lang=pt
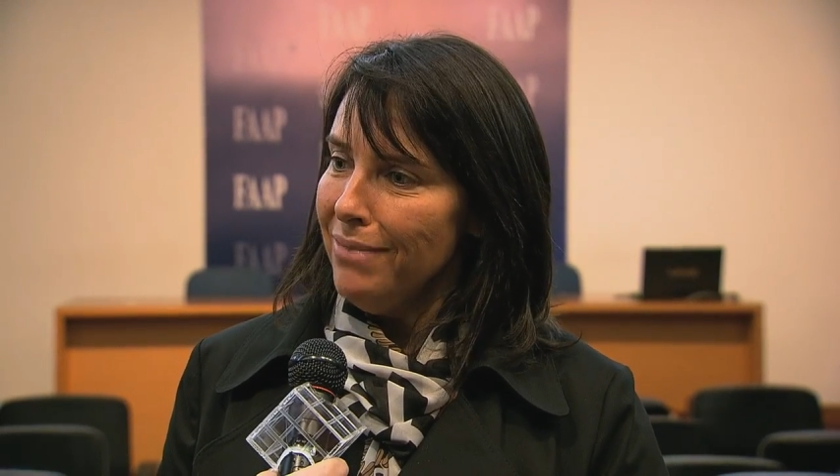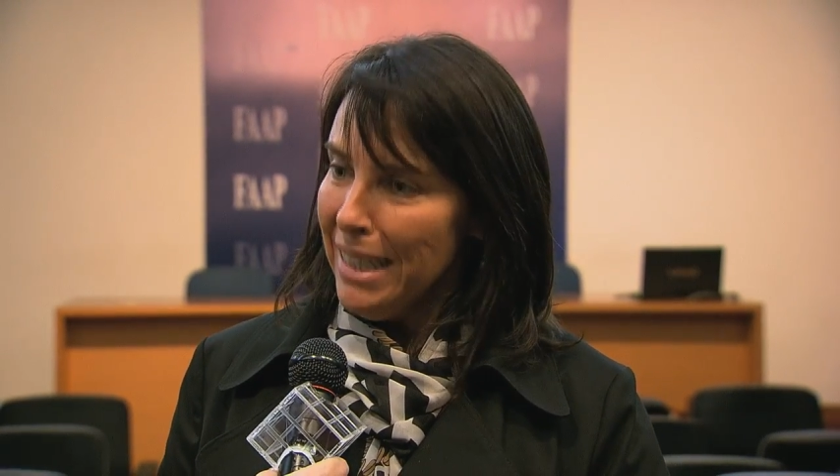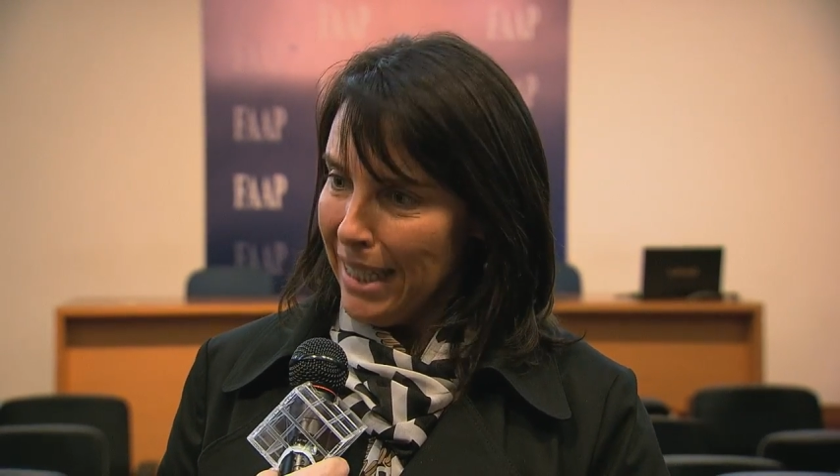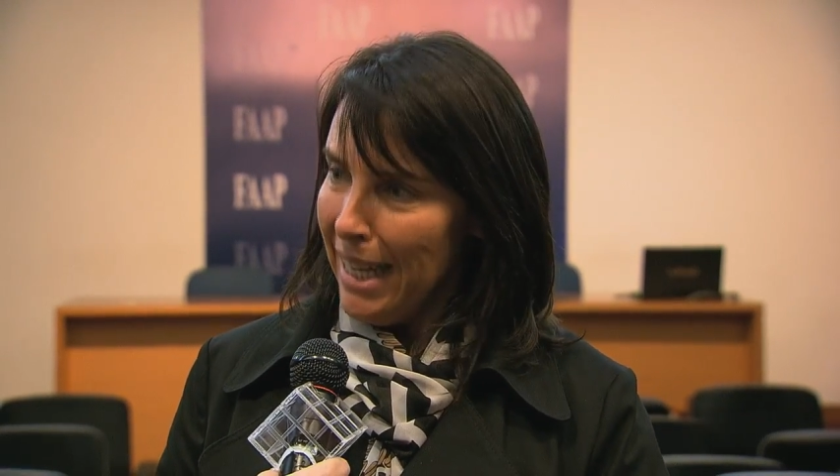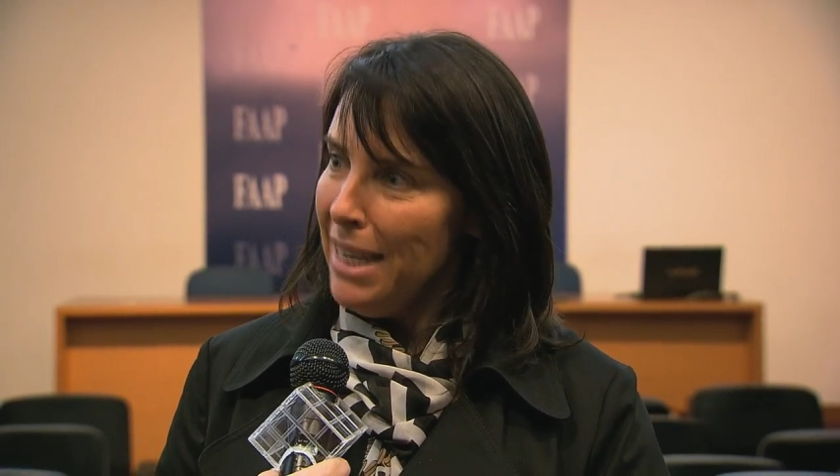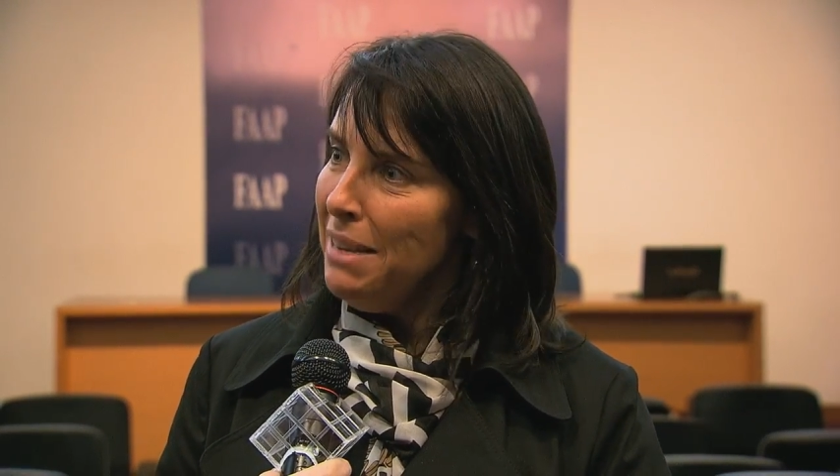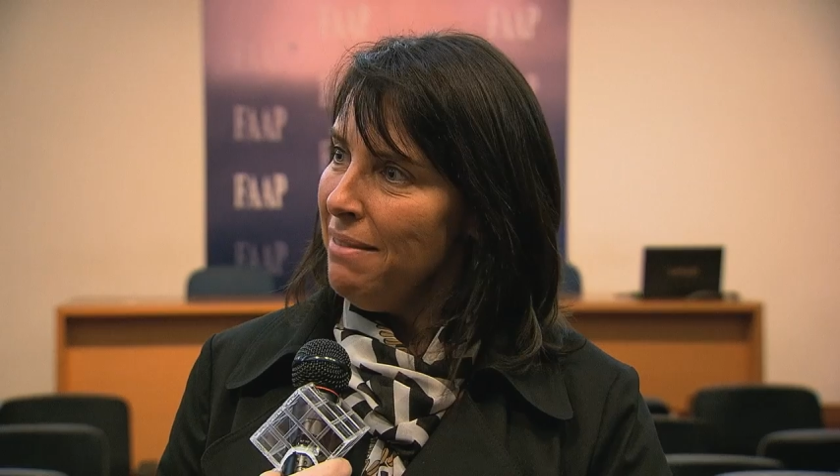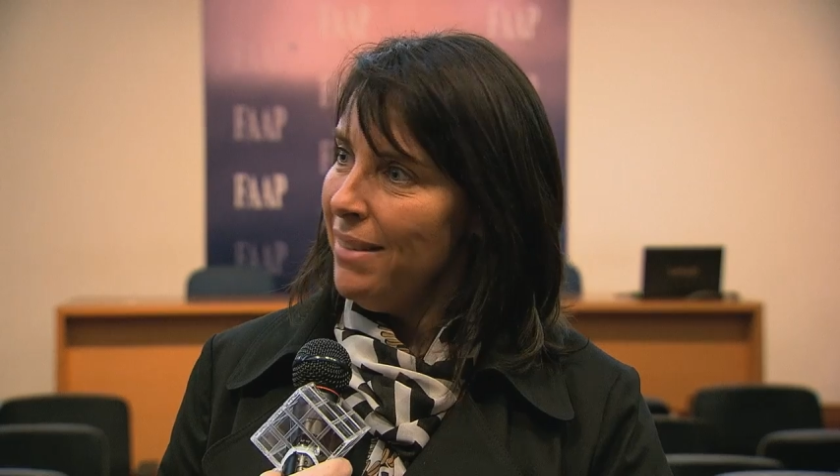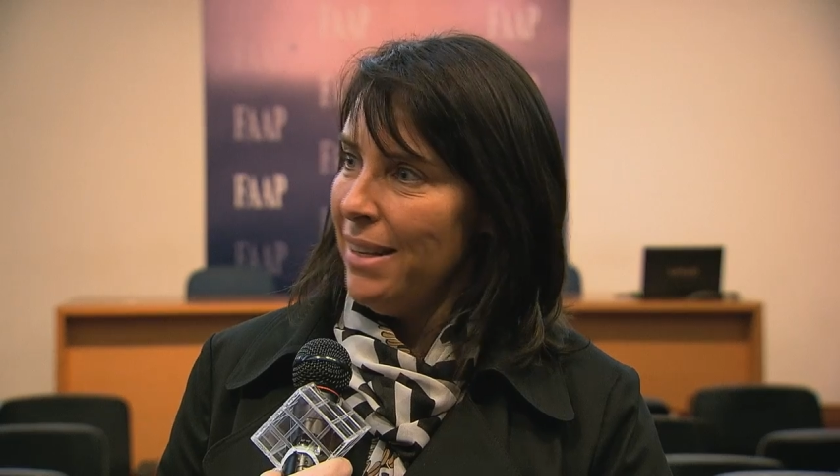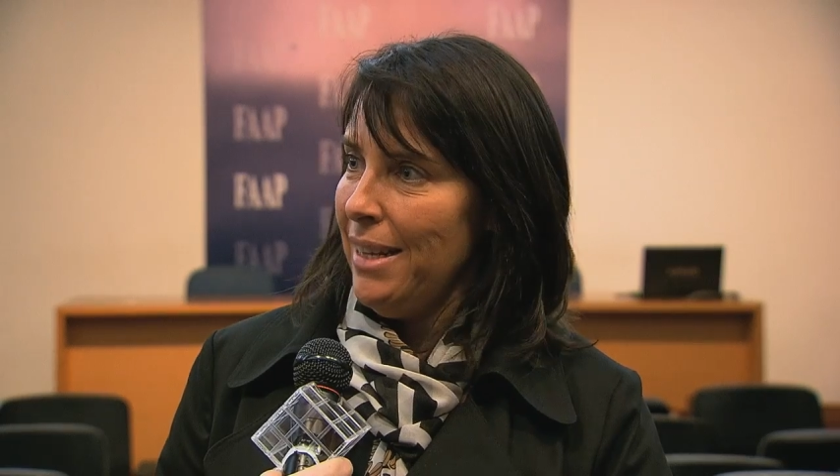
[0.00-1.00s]
está em,
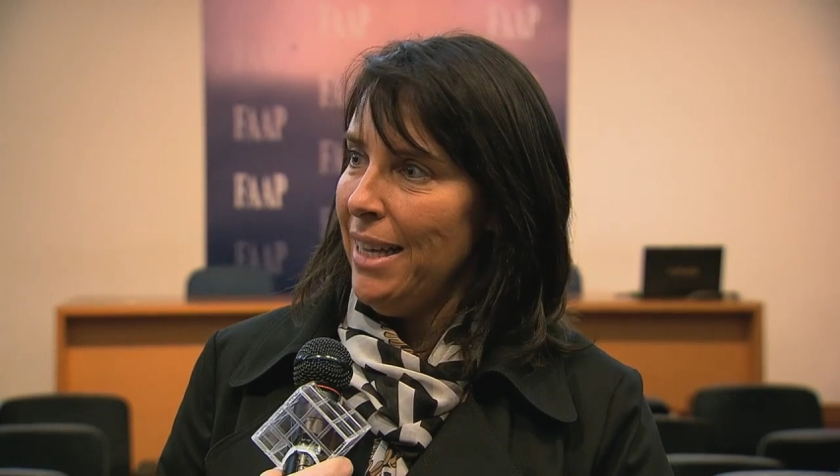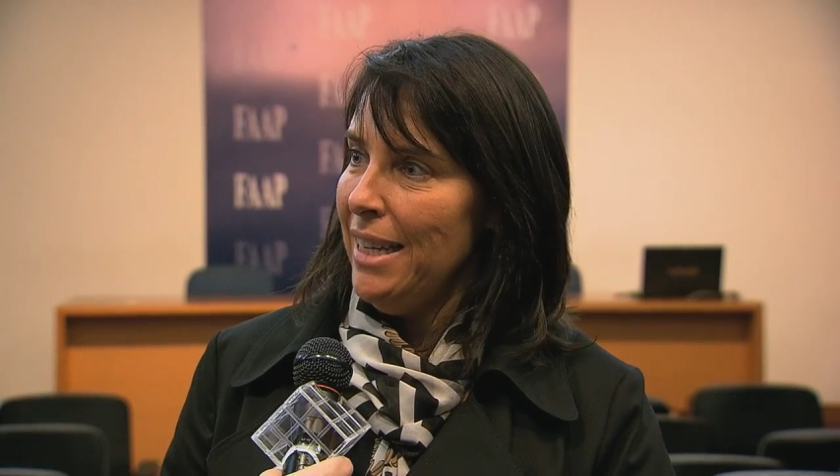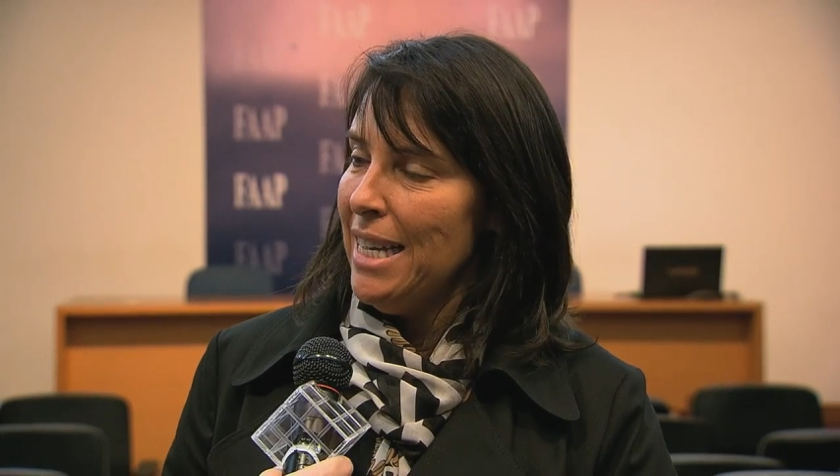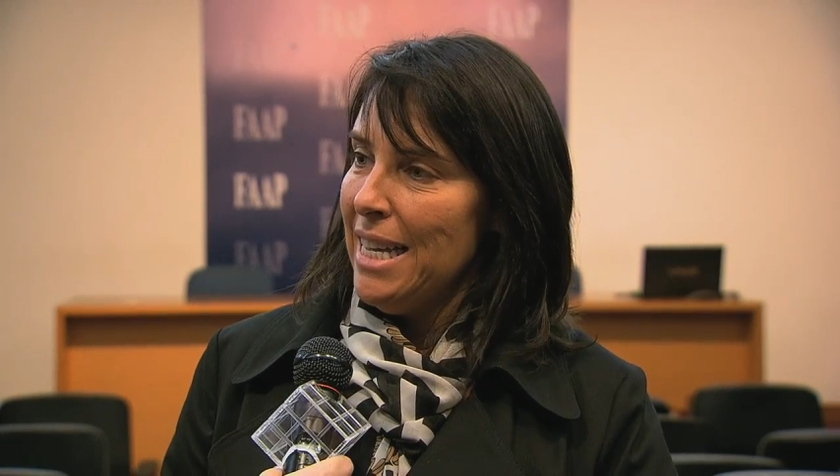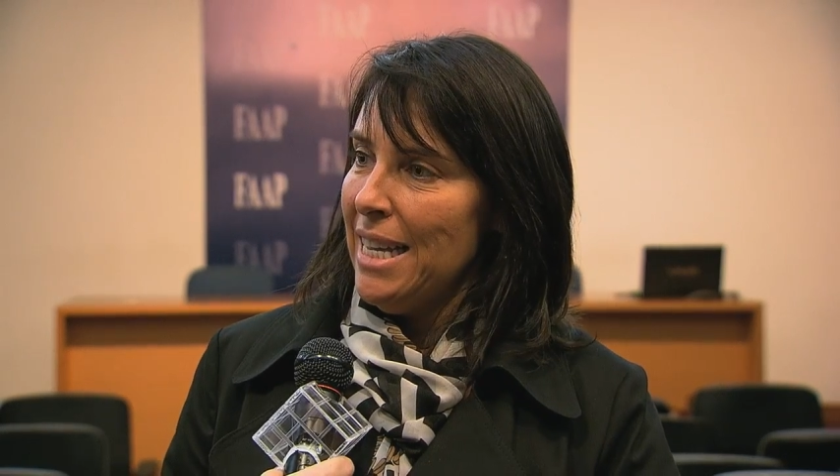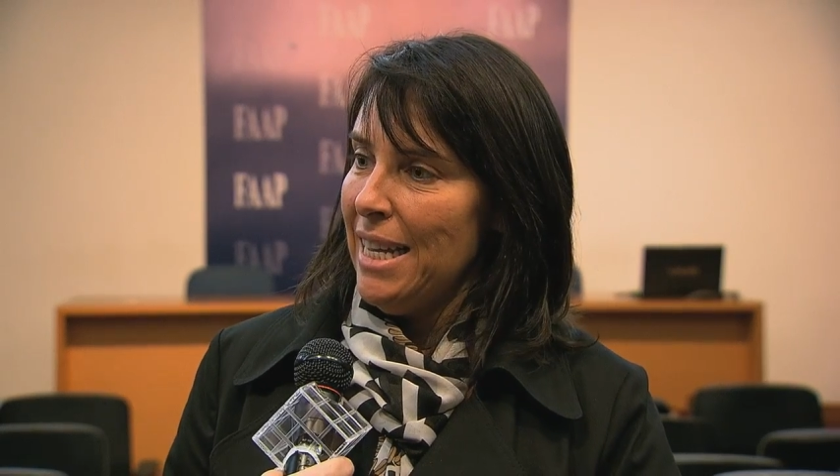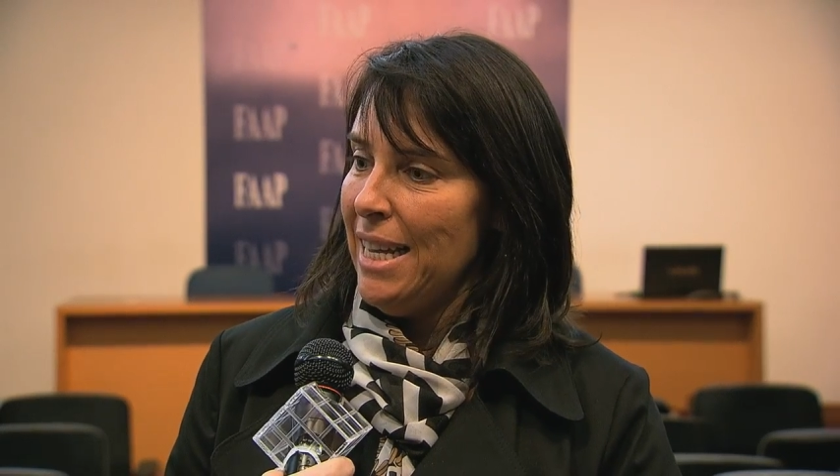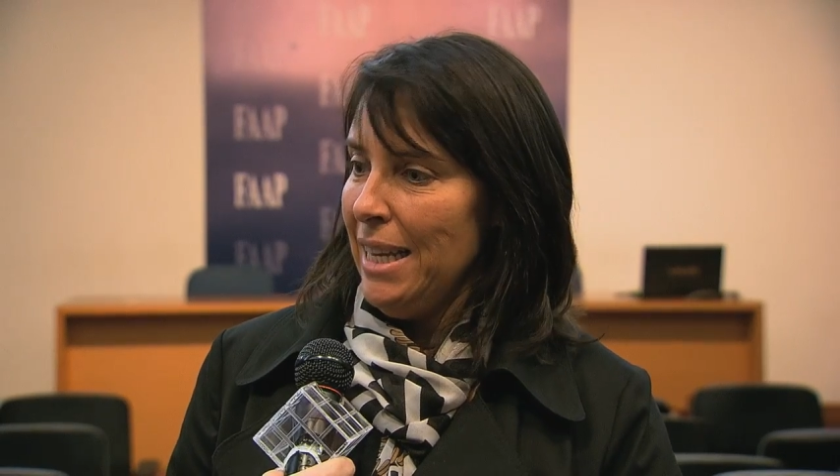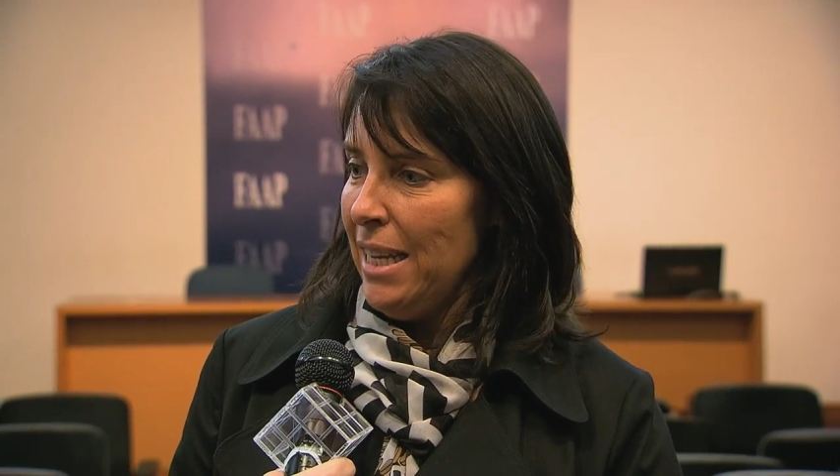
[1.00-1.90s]
né, é,